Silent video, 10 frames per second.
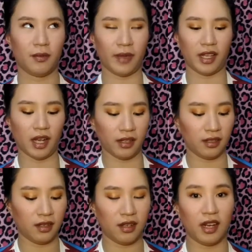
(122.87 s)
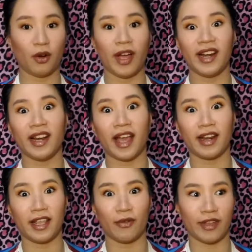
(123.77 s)
My God. Laruan na
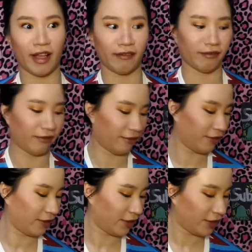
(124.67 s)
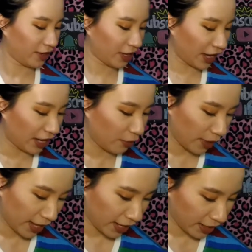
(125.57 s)
nanay ko. Anyway.
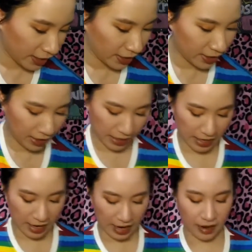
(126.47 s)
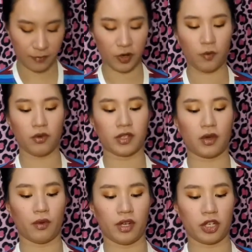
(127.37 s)
Yan na. Dinubuksan
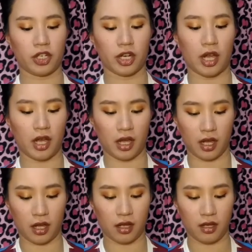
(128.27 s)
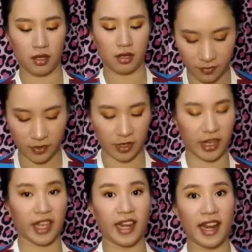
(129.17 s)
ko na siya.
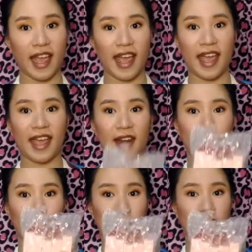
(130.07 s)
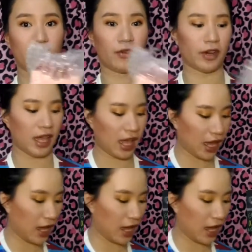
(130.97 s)
Ayan na. Nabuksan ko na.